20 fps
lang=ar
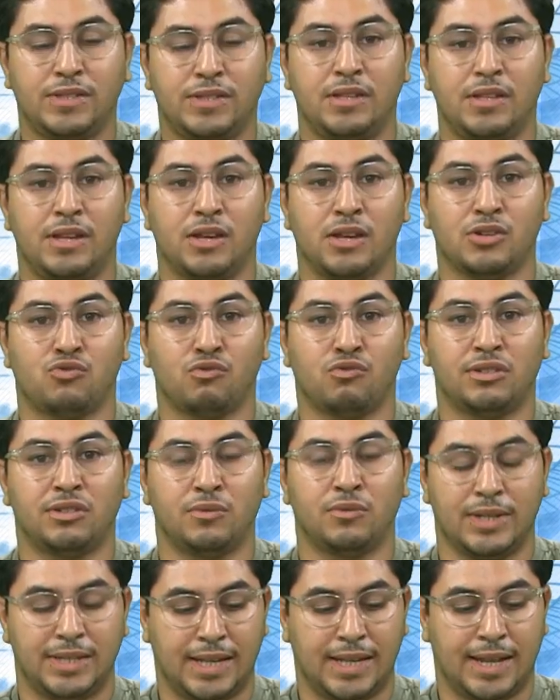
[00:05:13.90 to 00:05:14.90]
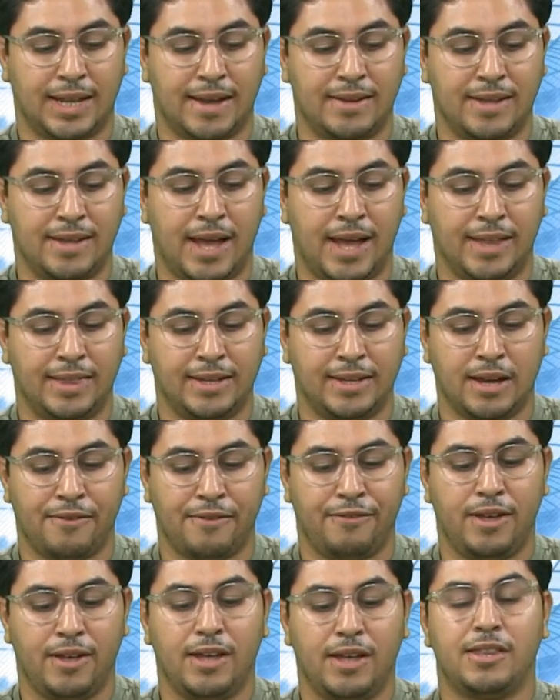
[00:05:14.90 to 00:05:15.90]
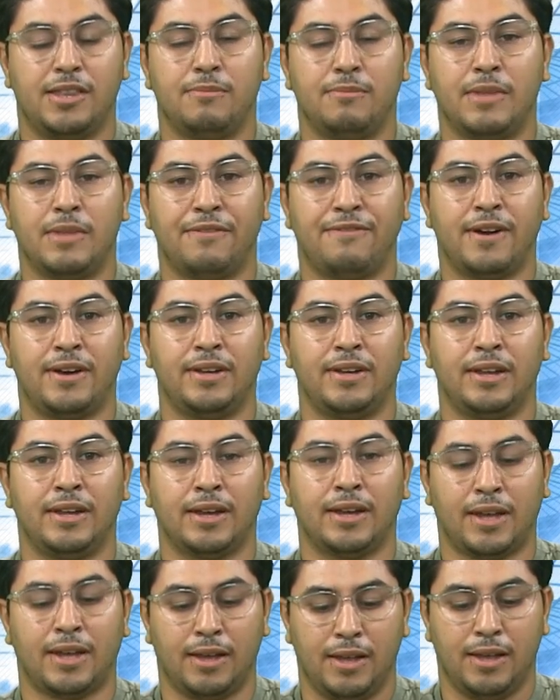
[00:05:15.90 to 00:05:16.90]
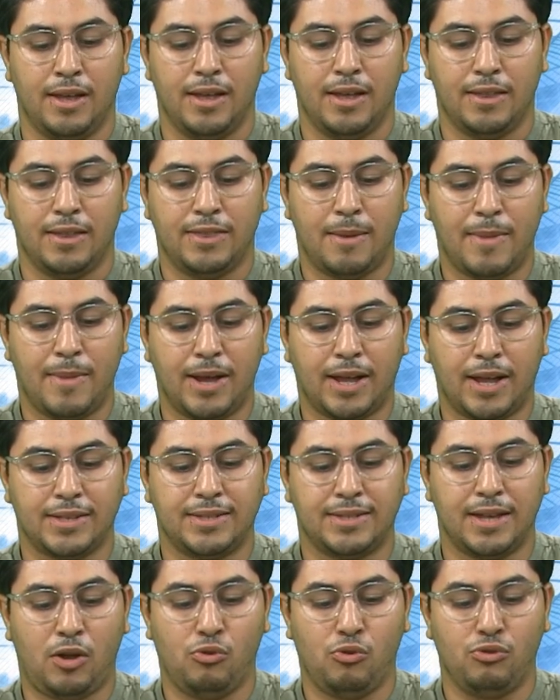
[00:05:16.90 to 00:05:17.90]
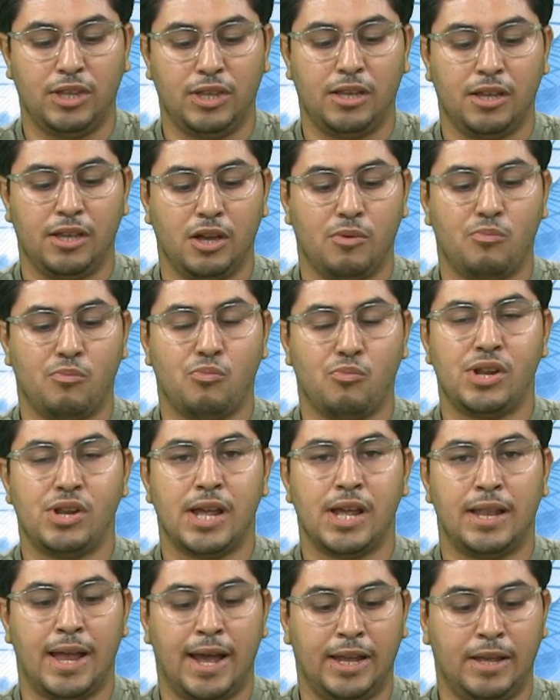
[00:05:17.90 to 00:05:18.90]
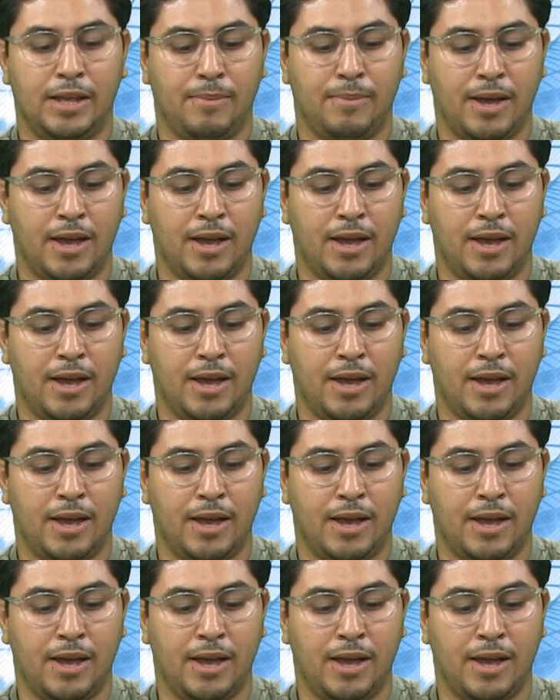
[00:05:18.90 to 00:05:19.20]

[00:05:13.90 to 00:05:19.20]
ياجور وزكريا حدراف ضمن فريق ضمك السعودي مني اللاعبان